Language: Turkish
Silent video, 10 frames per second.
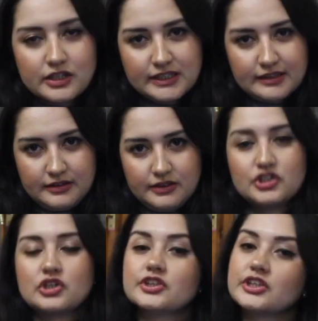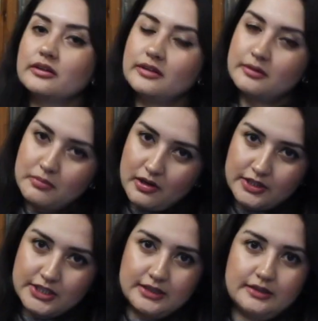maaşları, çalışanların
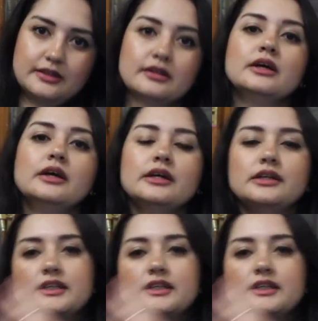maaşları,